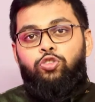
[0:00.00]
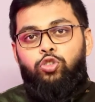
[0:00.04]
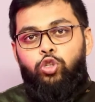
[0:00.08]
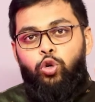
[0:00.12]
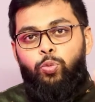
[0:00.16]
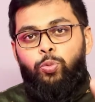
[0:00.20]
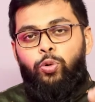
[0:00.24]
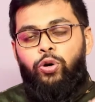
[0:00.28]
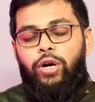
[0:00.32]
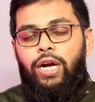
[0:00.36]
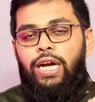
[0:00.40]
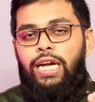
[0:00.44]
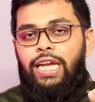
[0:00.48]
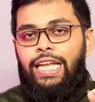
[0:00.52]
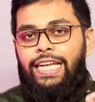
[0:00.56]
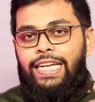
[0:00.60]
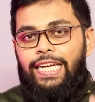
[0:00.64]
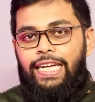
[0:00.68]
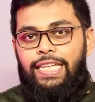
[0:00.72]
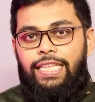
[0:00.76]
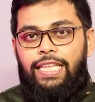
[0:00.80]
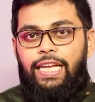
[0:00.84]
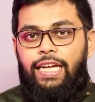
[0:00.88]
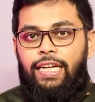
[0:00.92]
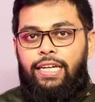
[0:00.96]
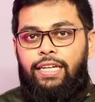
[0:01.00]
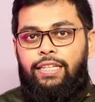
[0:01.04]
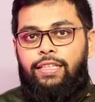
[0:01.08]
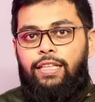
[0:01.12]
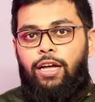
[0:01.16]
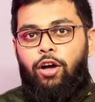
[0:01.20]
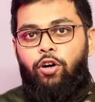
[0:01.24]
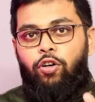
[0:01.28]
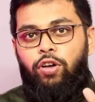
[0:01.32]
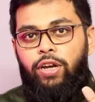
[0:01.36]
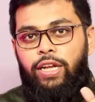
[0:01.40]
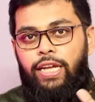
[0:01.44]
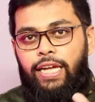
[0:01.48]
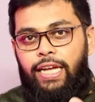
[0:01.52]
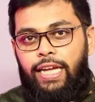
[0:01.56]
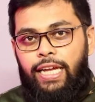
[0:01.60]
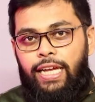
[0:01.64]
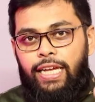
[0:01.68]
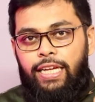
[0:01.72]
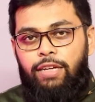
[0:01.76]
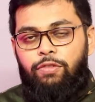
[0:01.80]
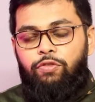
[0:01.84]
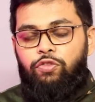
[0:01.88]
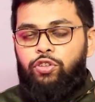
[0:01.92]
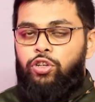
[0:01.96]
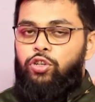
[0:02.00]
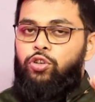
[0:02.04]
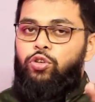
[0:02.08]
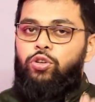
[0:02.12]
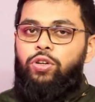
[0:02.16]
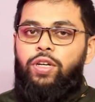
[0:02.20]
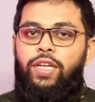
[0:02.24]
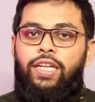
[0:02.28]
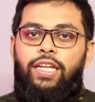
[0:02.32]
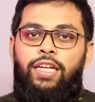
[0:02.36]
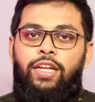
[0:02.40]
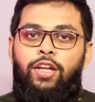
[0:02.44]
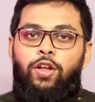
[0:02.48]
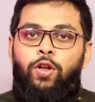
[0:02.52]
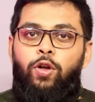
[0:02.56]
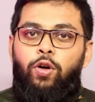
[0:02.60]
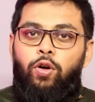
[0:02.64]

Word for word: যদি উপকার লেগেই থাকে তাহলে এই ভিডিওটি